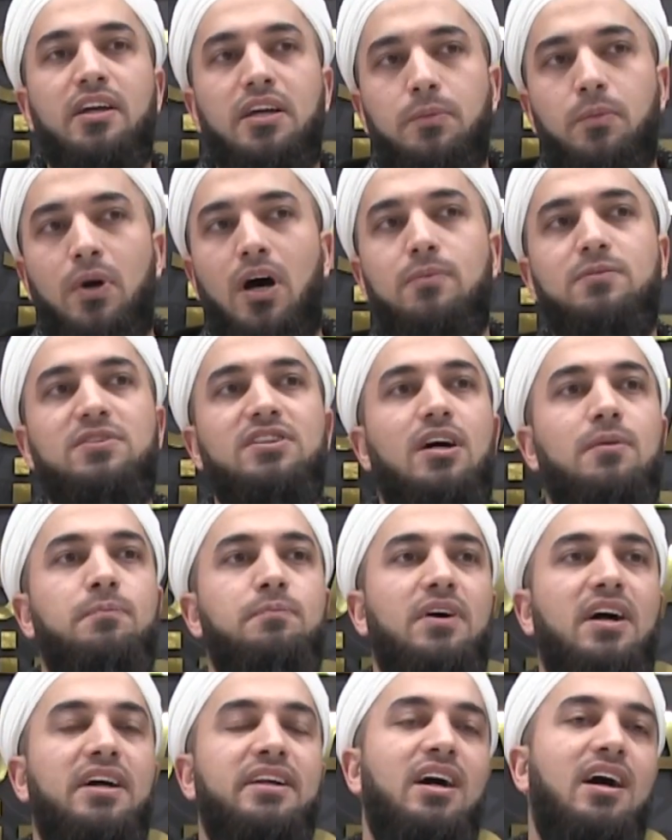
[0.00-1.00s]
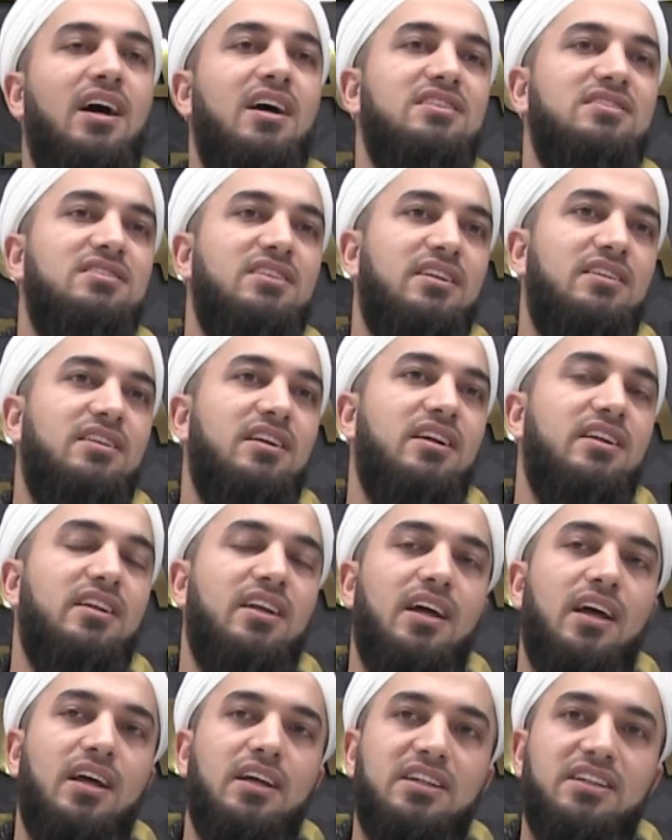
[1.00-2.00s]
İmam-ı Rabbani
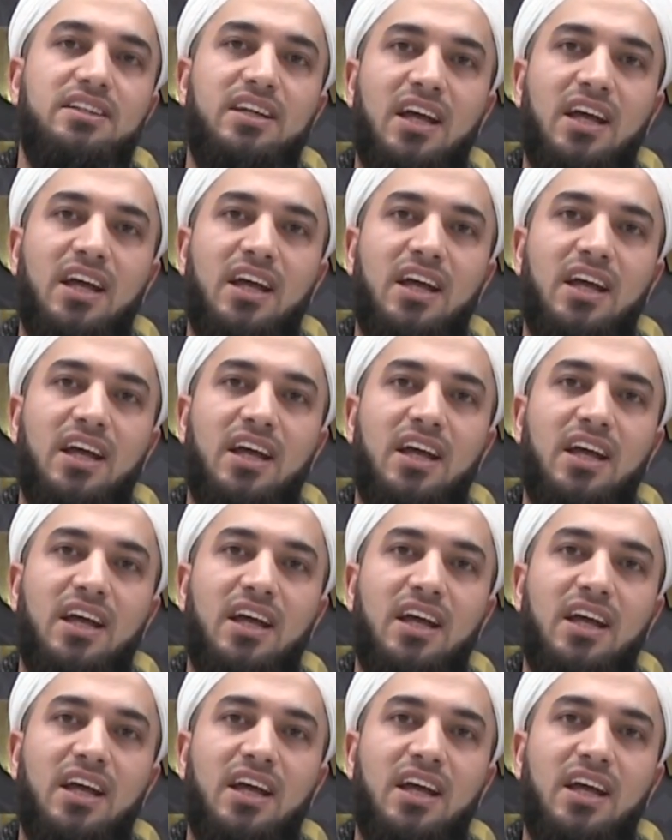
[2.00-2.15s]
Hazretlerine